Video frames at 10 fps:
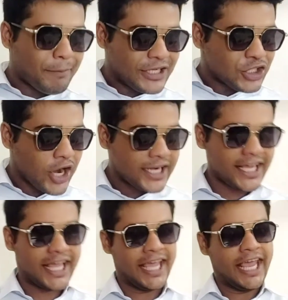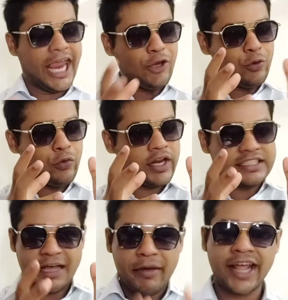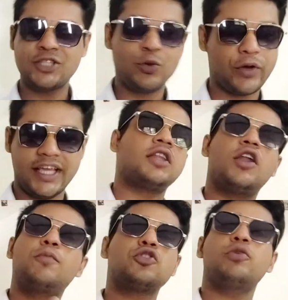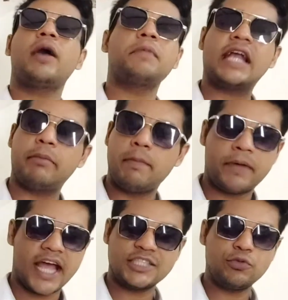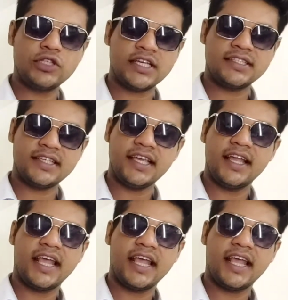বিষয়টাকে এইটুক করে সামারাইজ করি তাহলে প্রথমে আপনাকে আমি ব্রাশ বুঝাইছি